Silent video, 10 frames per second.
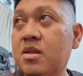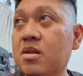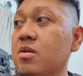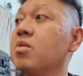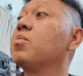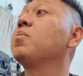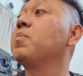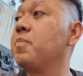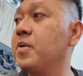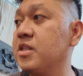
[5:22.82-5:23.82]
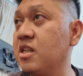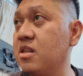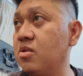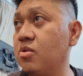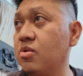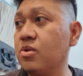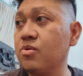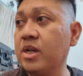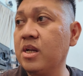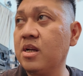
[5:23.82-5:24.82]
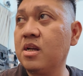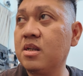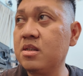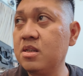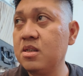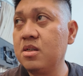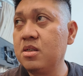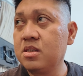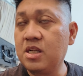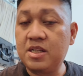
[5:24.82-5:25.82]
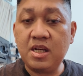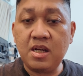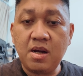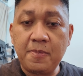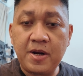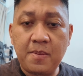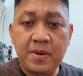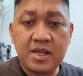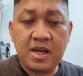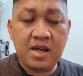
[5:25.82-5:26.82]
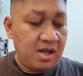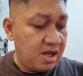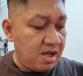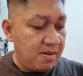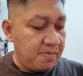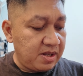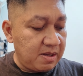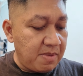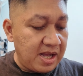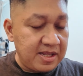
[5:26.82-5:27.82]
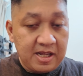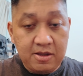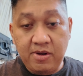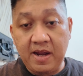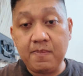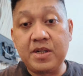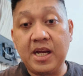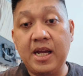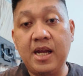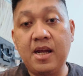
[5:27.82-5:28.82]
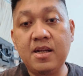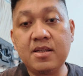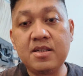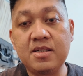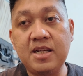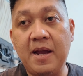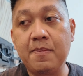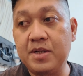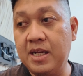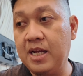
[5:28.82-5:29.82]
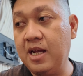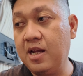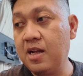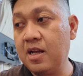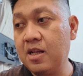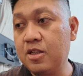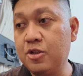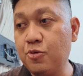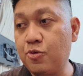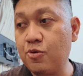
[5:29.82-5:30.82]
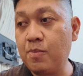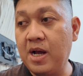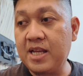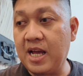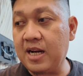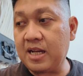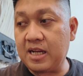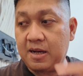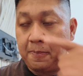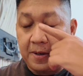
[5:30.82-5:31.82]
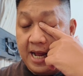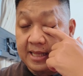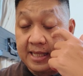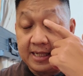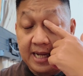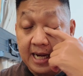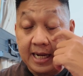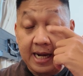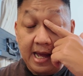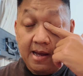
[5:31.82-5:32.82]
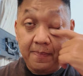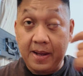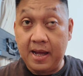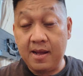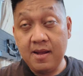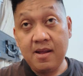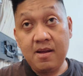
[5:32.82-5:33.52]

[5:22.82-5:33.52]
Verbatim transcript: oke okay, oke okay. berisik lo kune jadi apa namanya mbaknya itu MD jadi MD yeah. disuruh bayar keberatan karena apa